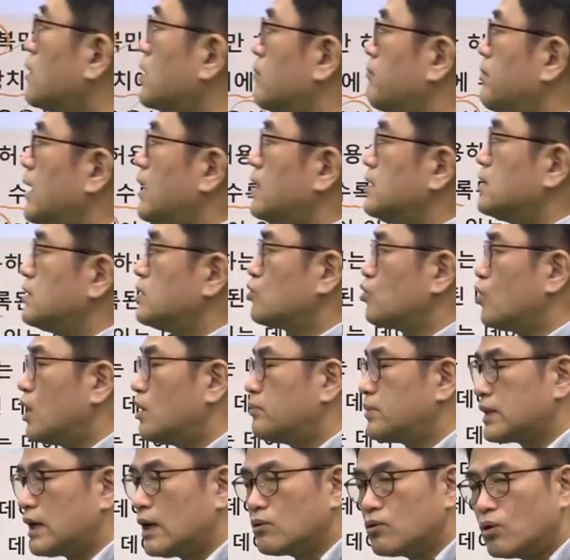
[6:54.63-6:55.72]
파일들을
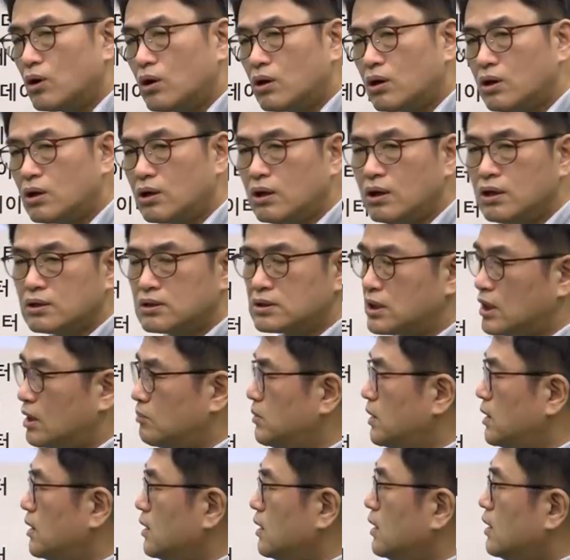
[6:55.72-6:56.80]
통합을 하고 그
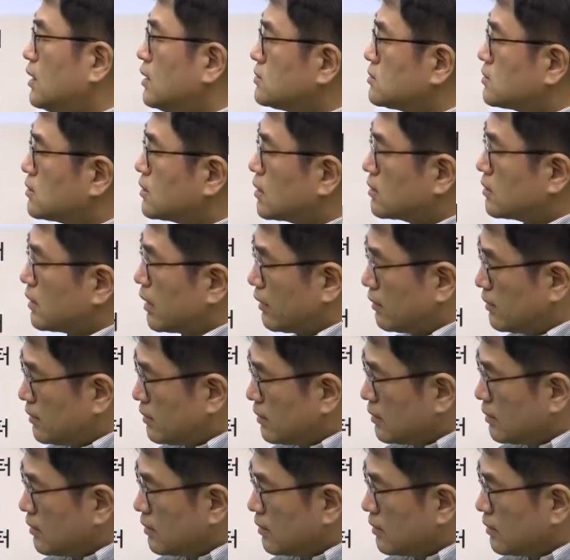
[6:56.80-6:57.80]
다음에 저장된